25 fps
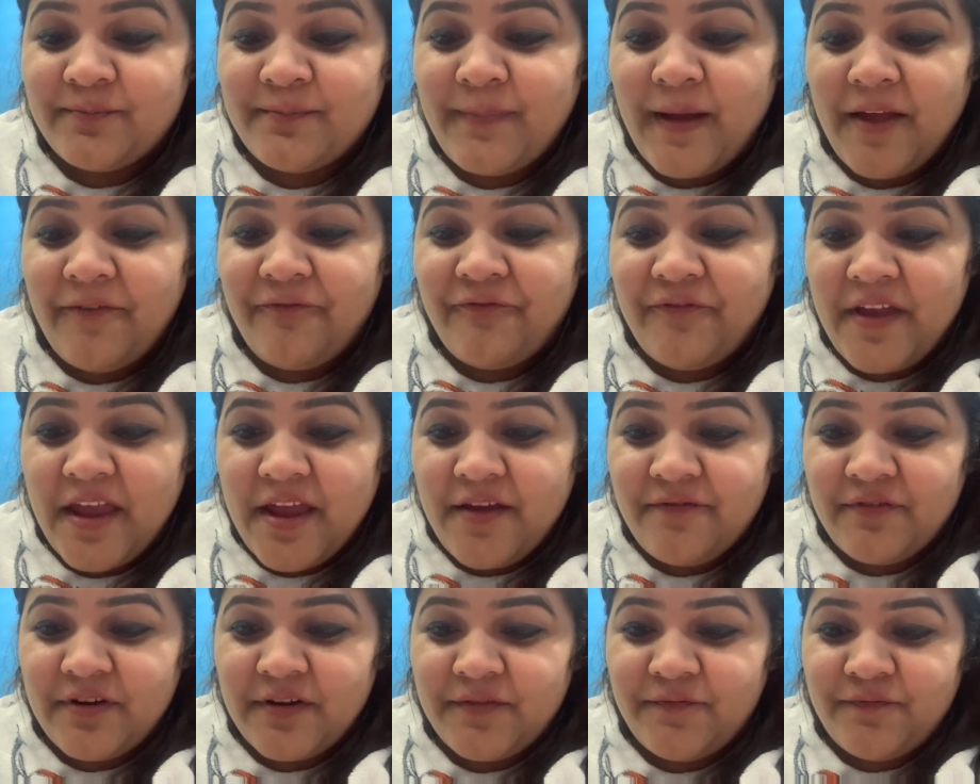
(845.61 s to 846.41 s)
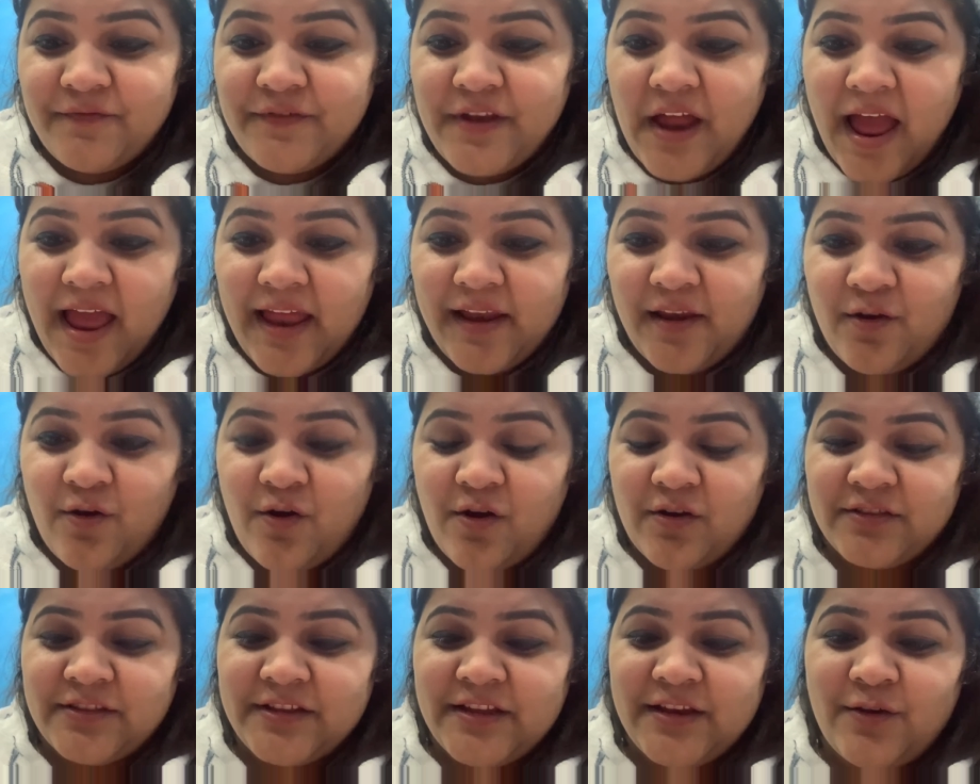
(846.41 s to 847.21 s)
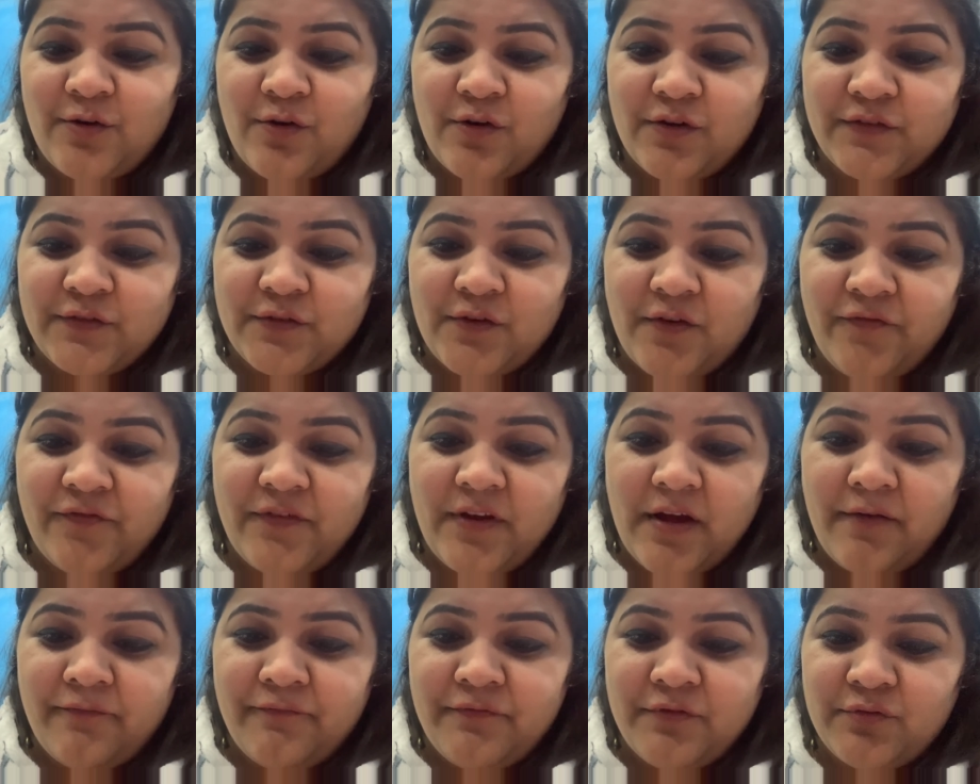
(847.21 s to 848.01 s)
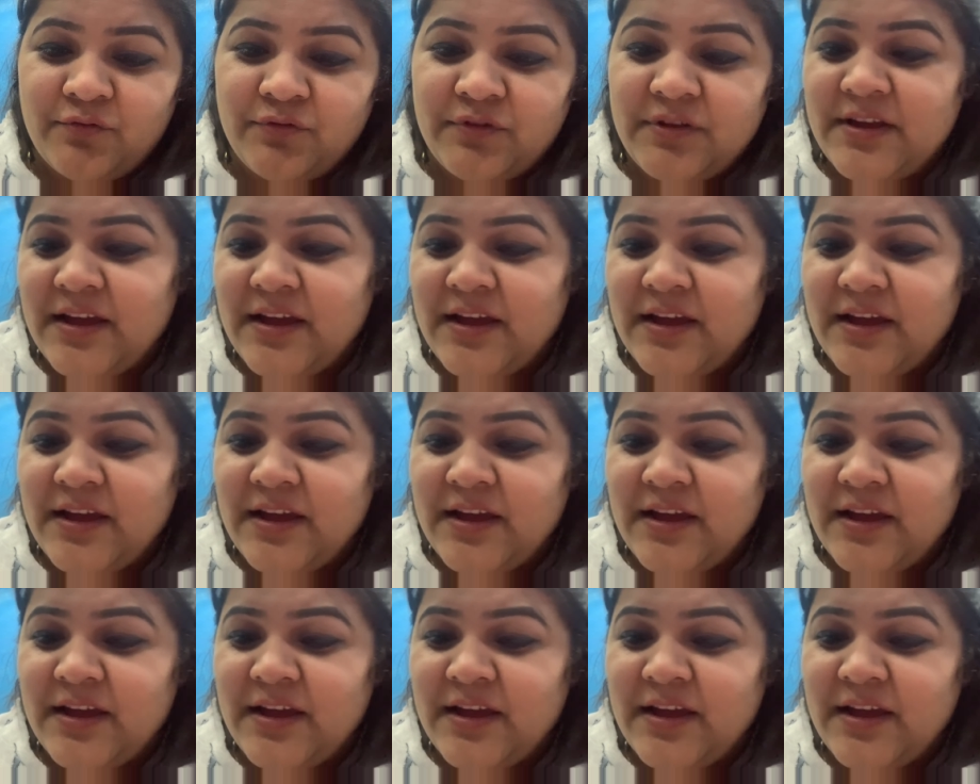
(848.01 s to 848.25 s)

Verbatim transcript: माय फेवरेट डायलॉग दी लॉर्ड्स ऑफ लव यू